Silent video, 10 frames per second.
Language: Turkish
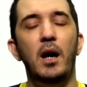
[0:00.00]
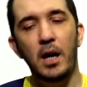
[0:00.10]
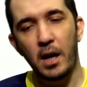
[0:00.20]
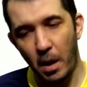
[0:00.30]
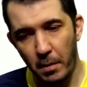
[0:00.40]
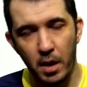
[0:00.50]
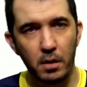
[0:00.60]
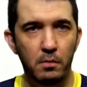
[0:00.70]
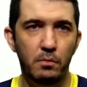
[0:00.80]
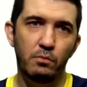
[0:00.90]
E,
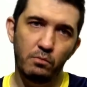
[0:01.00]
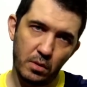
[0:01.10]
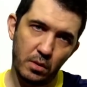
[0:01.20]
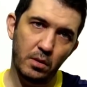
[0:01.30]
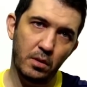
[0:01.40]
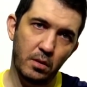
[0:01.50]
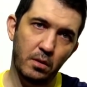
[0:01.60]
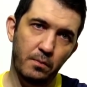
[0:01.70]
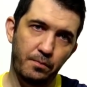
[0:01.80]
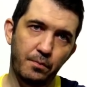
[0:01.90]
ama... E,
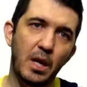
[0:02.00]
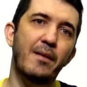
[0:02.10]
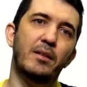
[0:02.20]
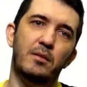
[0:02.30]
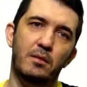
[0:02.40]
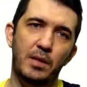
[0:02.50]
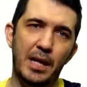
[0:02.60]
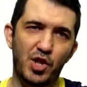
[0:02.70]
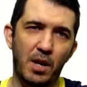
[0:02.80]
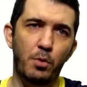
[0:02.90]
Söyleniyordu. Evet.
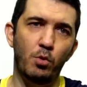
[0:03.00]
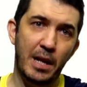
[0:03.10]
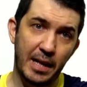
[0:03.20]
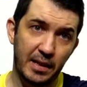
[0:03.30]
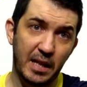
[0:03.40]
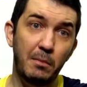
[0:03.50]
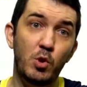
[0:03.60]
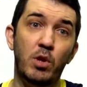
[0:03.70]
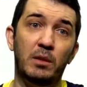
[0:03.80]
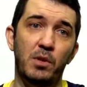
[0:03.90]
Yani Şampiyonlar Ligi'ndeki
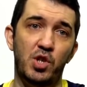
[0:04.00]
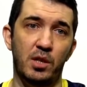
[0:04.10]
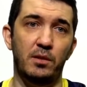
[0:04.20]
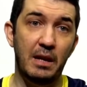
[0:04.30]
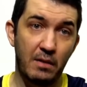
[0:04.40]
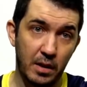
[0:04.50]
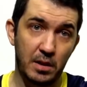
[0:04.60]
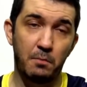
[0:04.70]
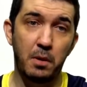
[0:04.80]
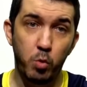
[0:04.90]
Midtjylland maçı. Devre
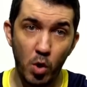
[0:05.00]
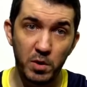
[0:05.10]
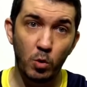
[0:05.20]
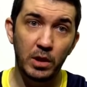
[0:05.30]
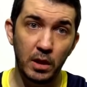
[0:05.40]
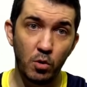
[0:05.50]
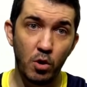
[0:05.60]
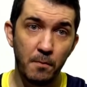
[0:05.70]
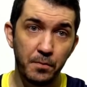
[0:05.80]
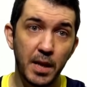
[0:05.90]
arası. Papu Gomez oyundan
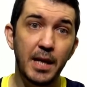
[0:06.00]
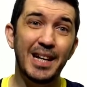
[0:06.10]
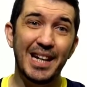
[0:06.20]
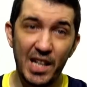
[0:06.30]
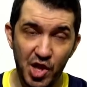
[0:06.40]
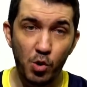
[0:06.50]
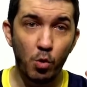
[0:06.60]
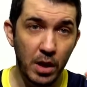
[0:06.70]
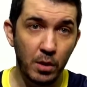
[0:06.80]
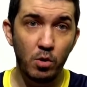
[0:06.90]
alıyor. İliçiç'i
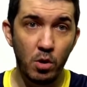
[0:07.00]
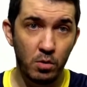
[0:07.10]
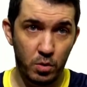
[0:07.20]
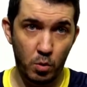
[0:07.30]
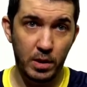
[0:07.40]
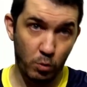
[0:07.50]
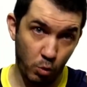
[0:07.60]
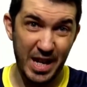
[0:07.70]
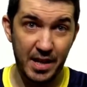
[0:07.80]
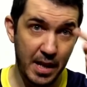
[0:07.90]
oyuna alıyor. Sonrası
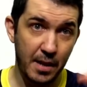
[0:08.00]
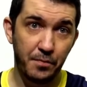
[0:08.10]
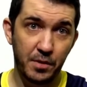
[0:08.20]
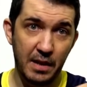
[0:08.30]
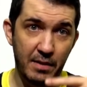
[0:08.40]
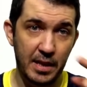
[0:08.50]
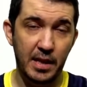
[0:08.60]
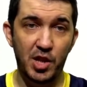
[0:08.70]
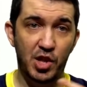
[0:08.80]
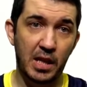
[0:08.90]
onun yerine.
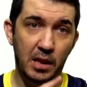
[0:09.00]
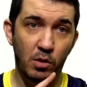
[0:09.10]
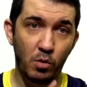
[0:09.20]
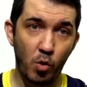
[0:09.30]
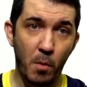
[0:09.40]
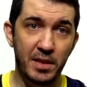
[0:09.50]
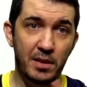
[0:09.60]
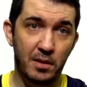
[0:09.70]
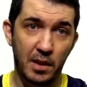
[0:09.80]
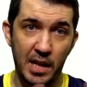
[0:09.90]
Devrede değişiklik.
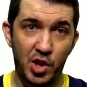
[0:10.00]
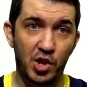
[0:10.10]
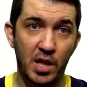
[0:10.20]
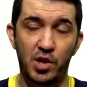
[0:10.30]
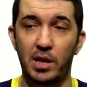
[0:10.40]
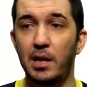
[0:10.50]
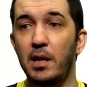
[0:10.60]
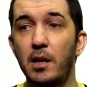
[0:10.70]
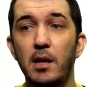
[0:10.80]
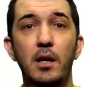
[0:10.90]
Gomez, İliç
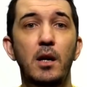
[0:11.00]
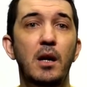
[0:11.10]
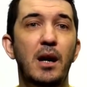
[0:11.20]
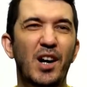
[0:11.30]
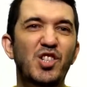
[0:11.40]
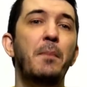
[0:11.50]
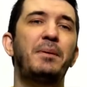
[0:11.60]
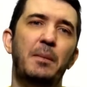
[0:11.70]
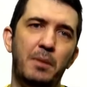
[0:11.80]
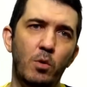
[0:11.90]
değişikliği.
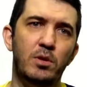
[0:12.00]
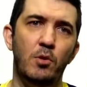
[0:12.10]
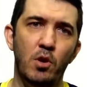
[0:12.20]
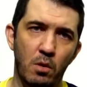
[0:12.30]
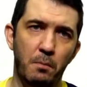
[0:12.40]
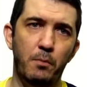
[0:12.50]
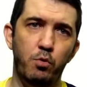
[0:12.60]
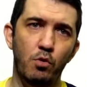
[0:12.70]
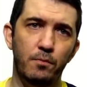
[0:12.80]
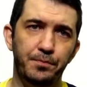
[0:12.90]
Acayip bir tepki gösteriyor
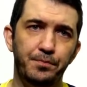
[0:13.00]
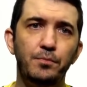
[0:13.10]
Papu.